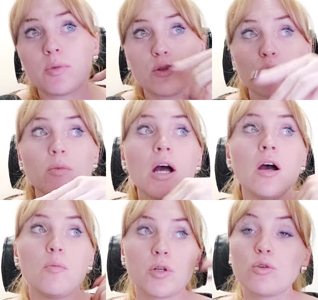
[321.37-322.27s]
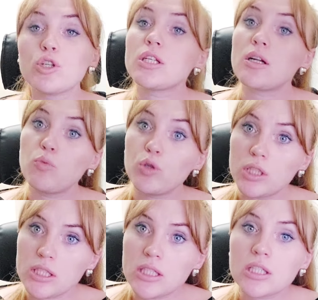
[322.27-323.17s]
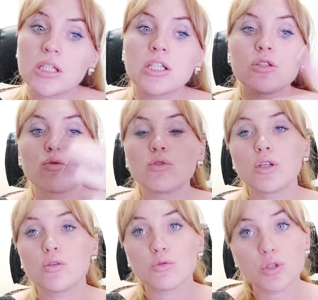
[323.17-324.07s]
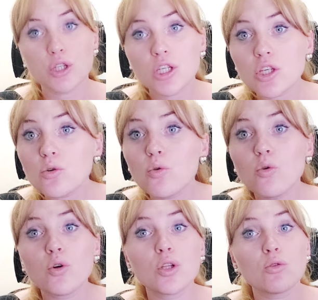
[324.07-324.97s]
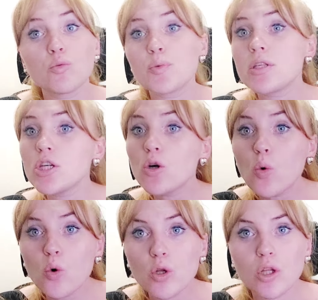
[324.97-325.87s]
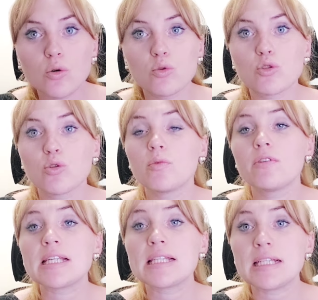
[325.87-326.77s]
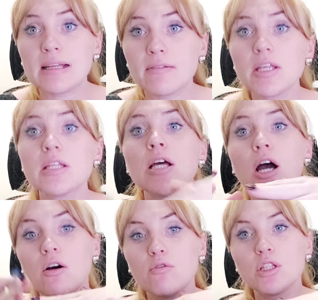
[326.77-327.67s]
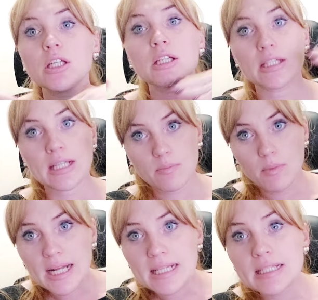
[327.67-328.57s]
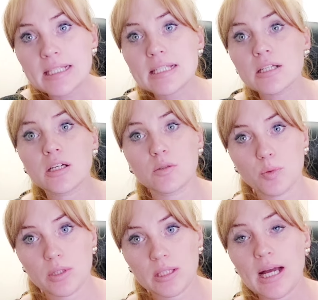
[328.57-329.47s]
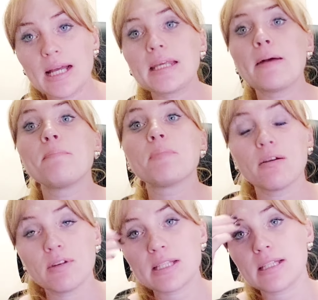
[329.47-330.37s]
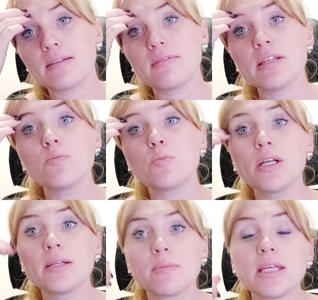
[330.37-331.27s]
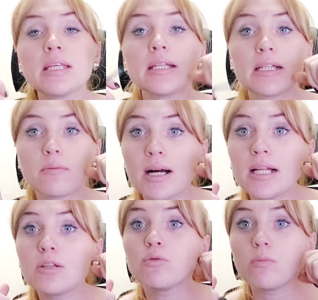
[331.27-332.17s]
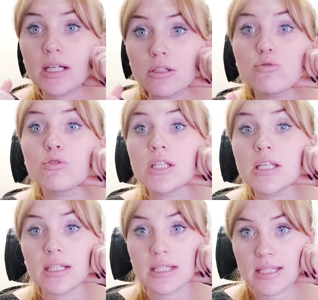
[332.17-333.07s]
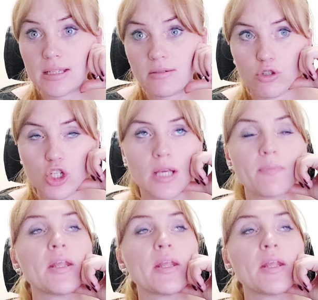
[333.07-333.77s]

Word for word: Потом приходится работать эндокринологу, гинекологу, психологу, чтобы восстановить вот этот нормальный цикл питания, восстановить более-менее нормальную массу тела девушки.